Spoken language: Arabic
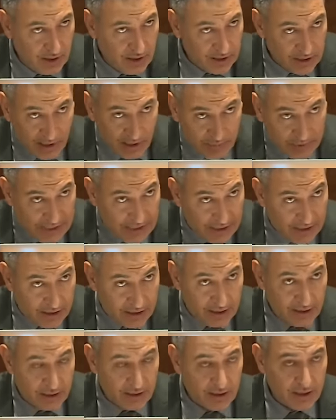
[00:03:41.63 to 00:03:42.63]
طبيعي
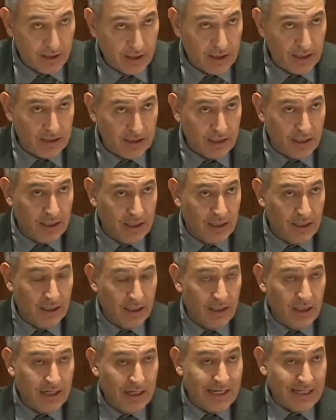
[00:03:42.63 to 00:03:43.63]
لان
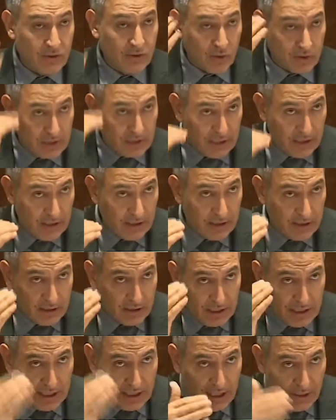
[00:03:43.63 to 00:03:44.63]
لا دوكترين
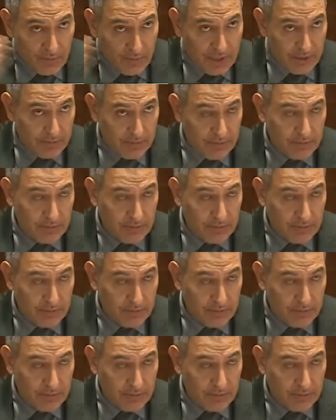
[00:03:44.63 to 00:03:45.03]
الي لا ميم